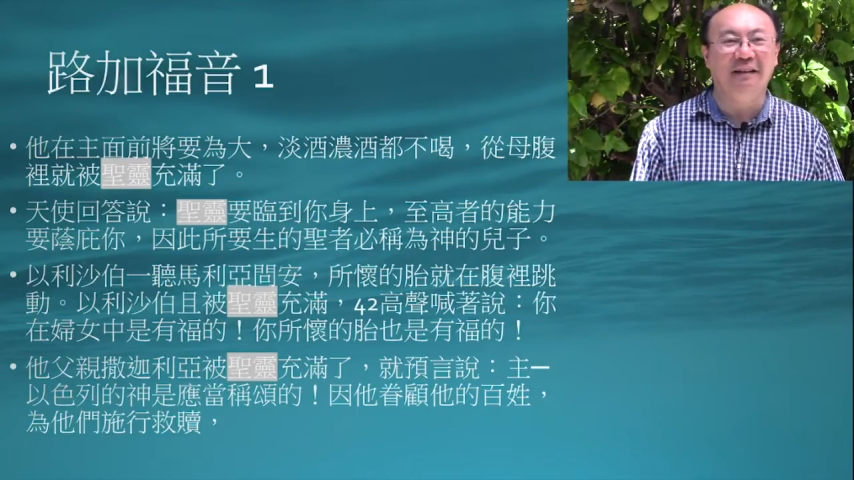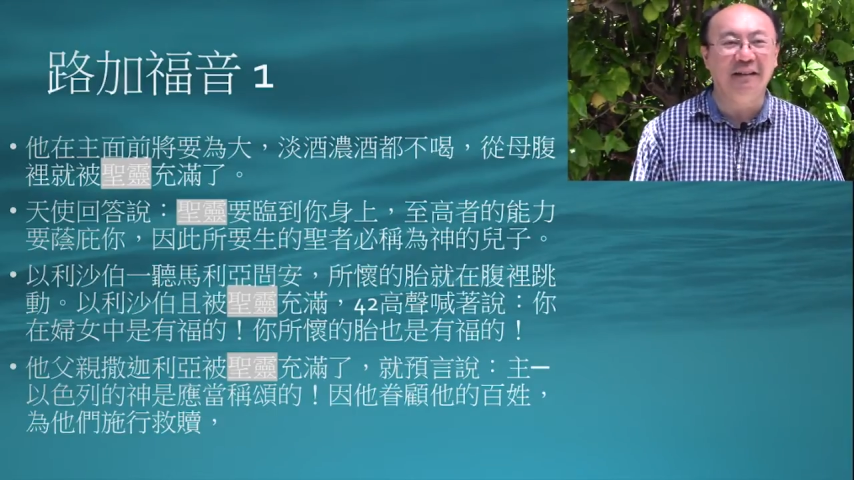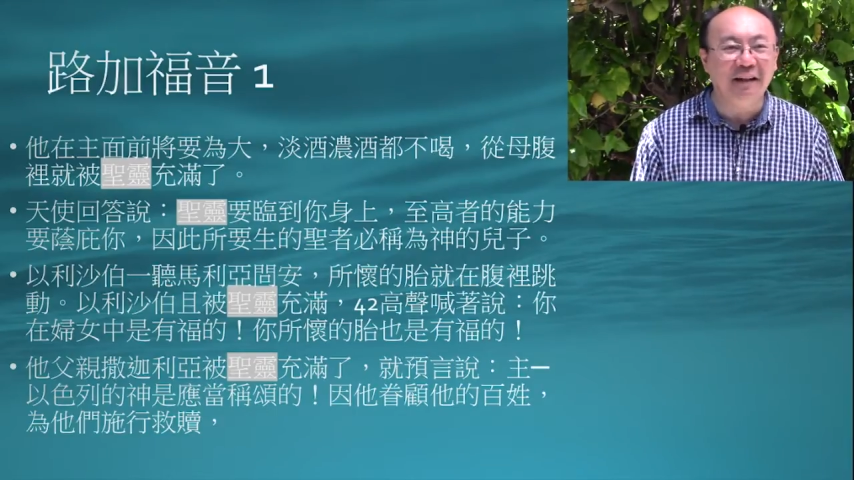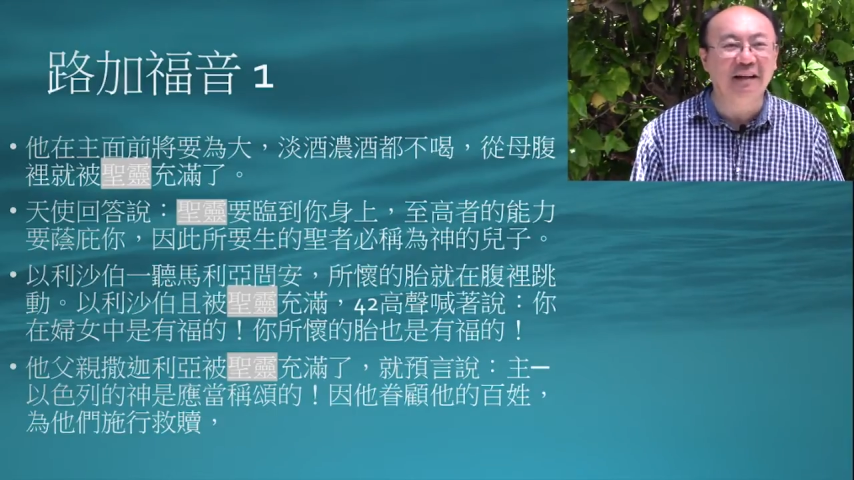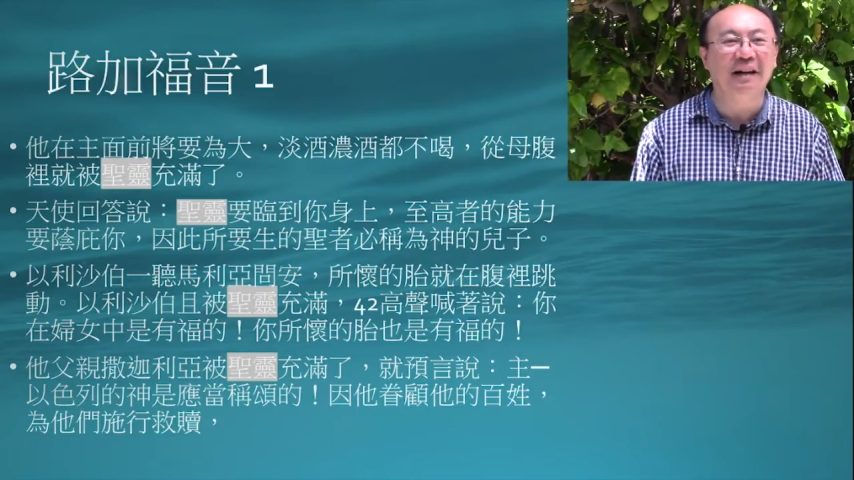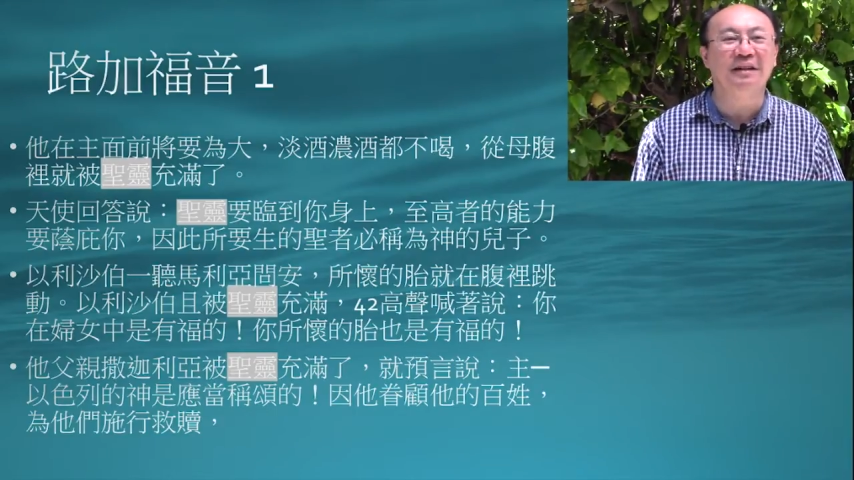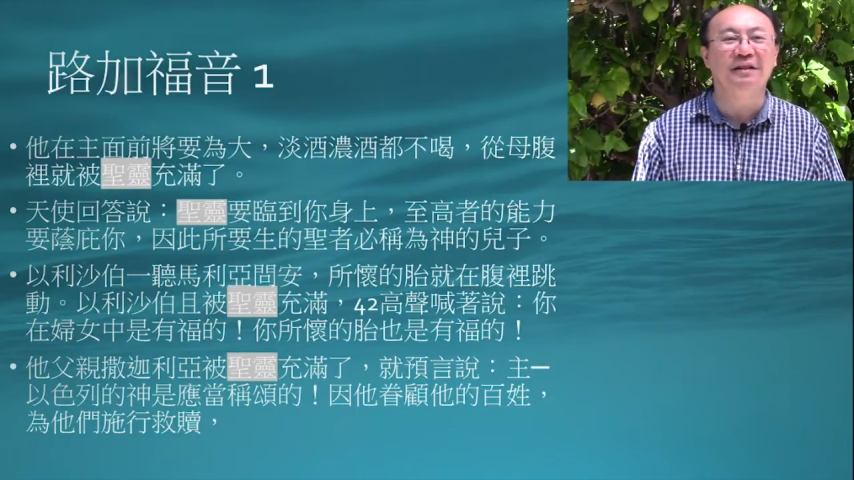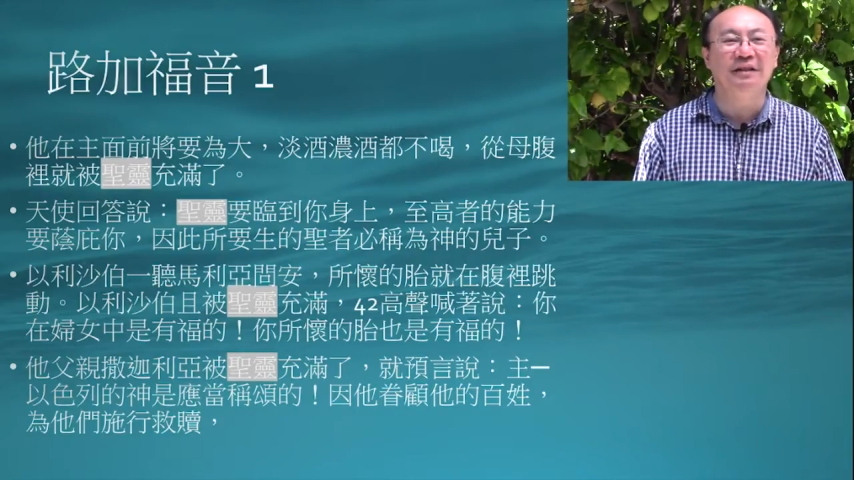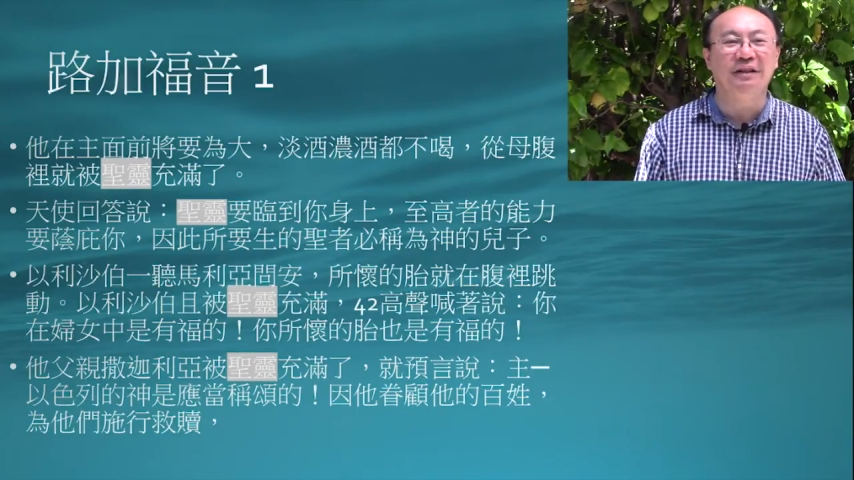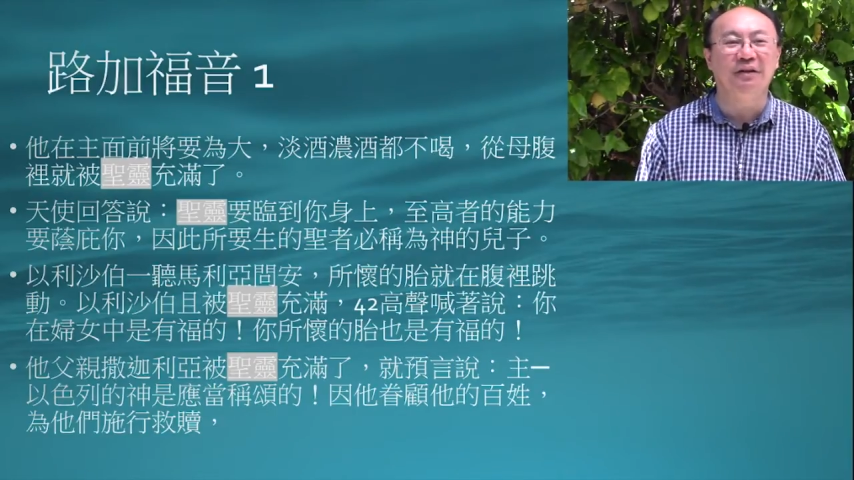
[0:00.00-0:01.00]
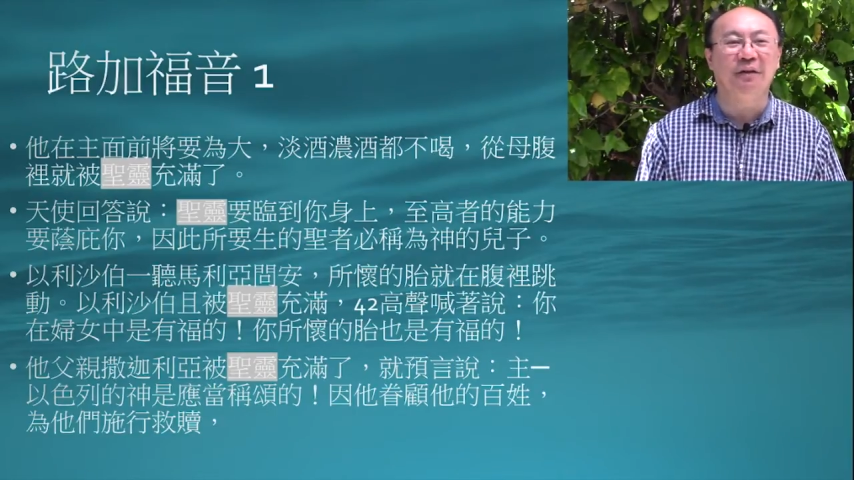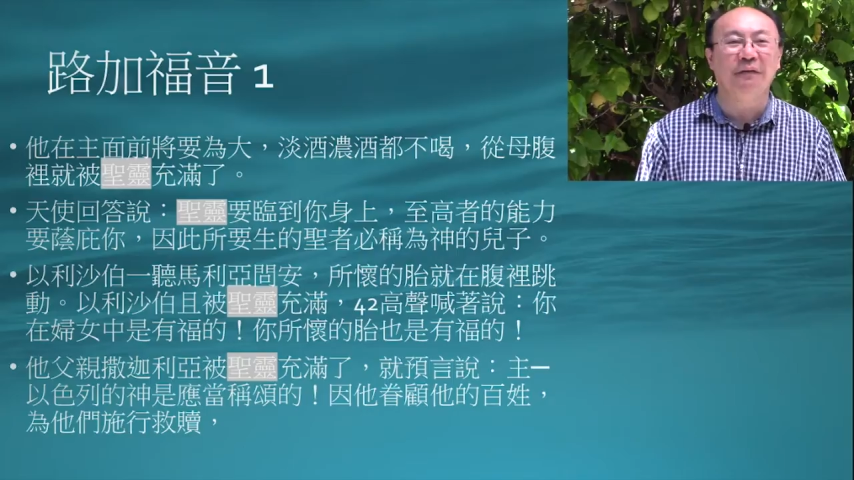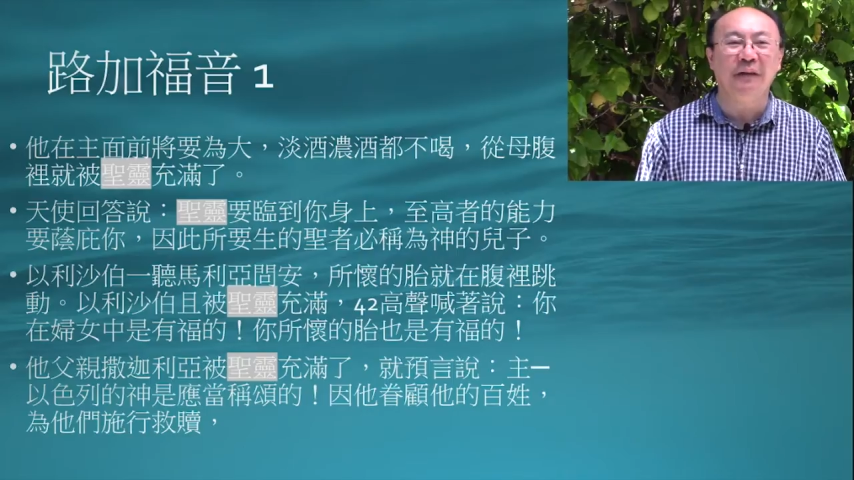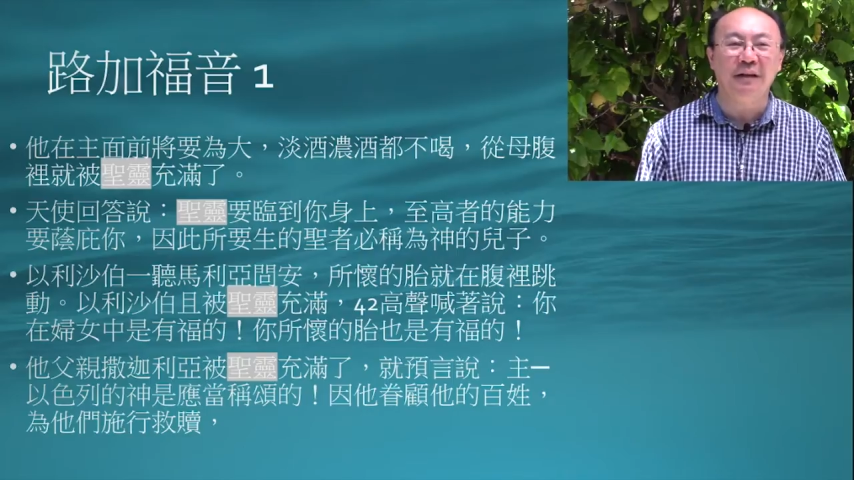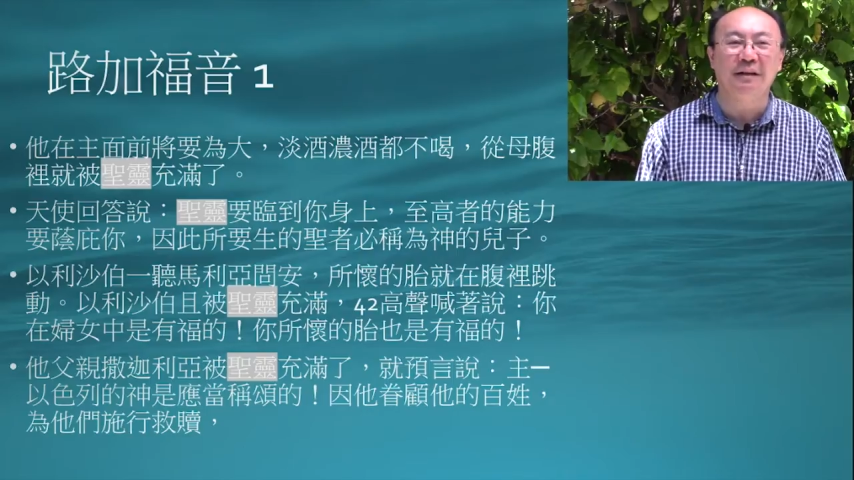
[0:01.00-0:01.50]
应该是一个
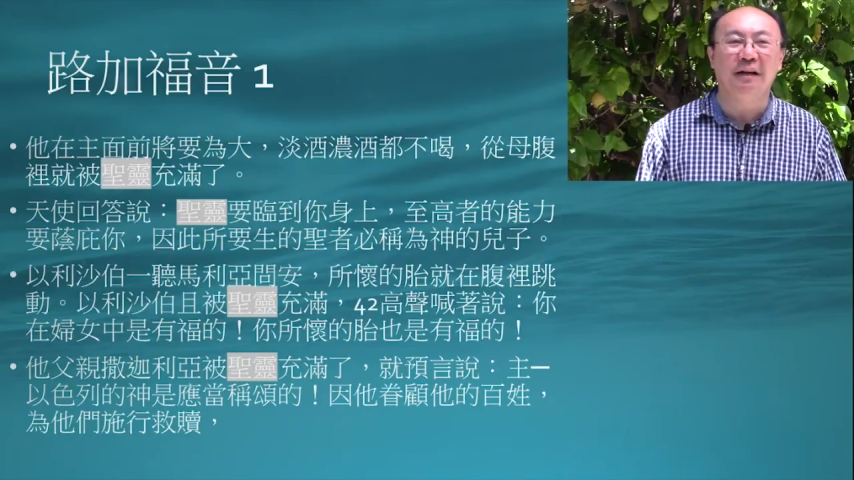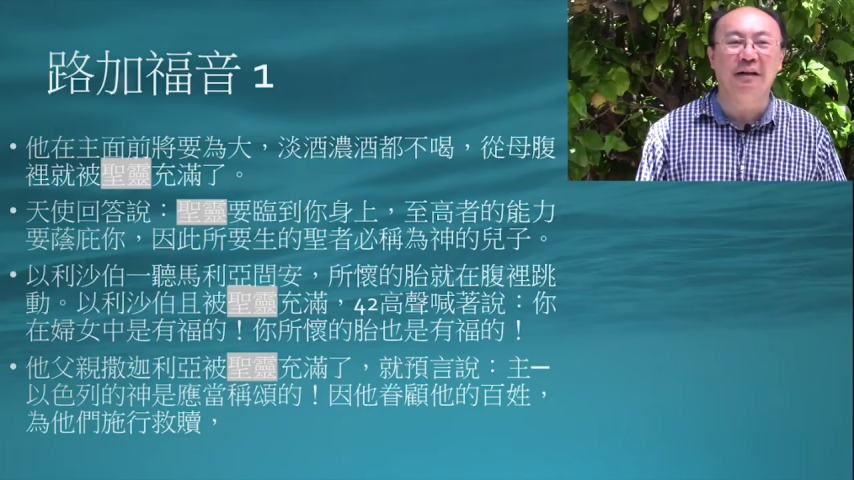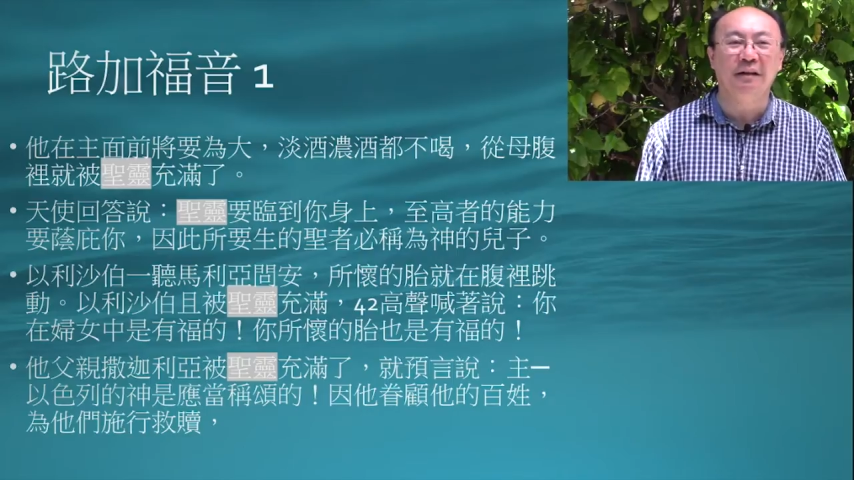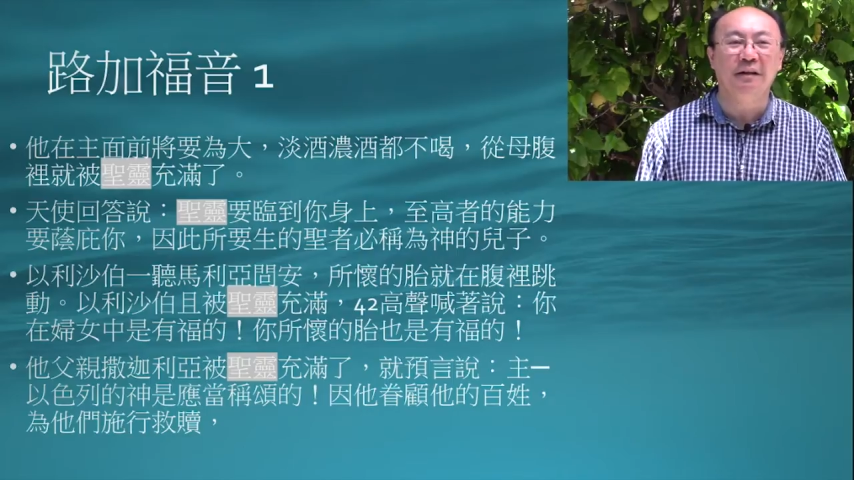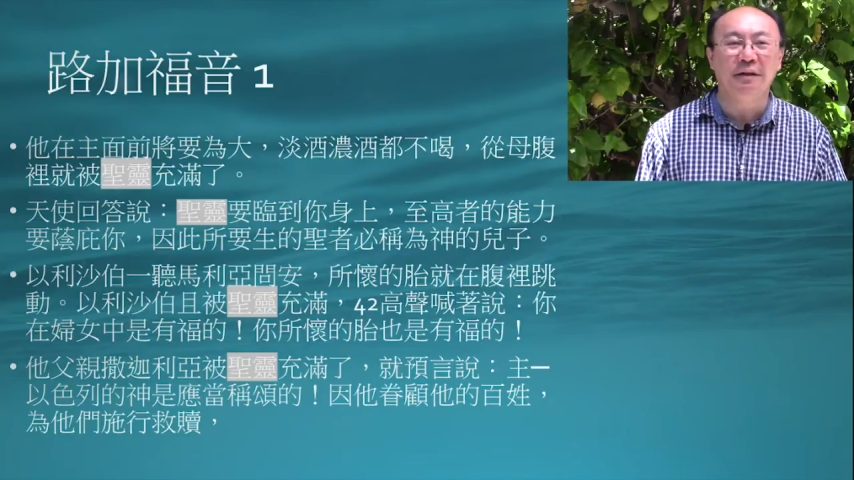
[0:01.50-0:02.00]
非常